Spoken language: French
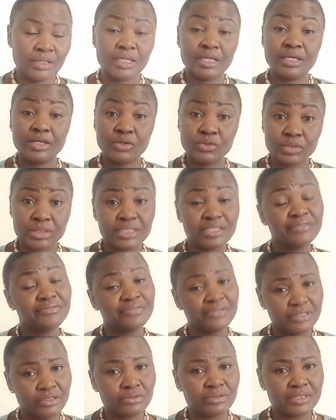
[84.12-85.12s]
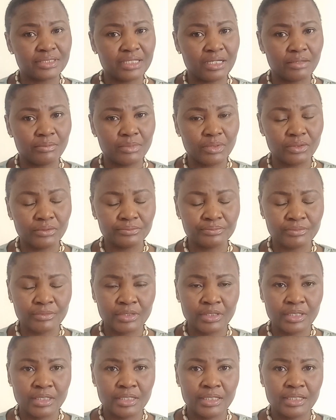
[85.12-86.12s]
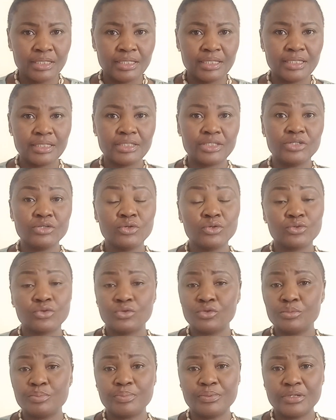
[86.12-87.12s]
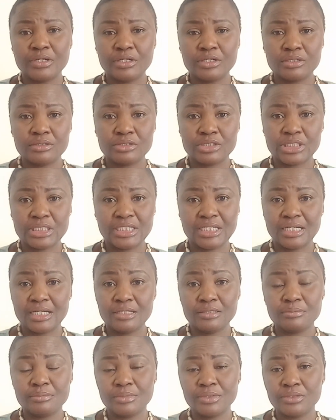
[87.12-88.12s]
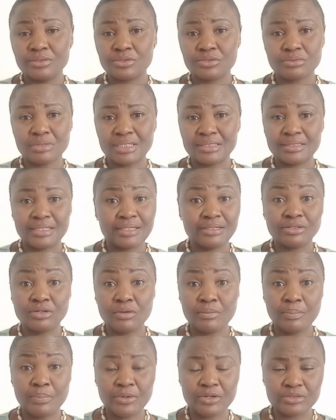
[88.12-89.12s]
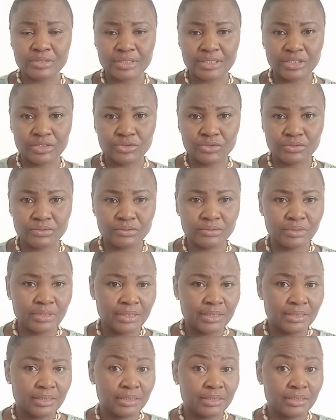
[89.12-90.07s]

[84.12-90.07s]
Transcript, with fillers: et aussi financièrement, et qui occupent euh, généralement soit des grands postes et tout.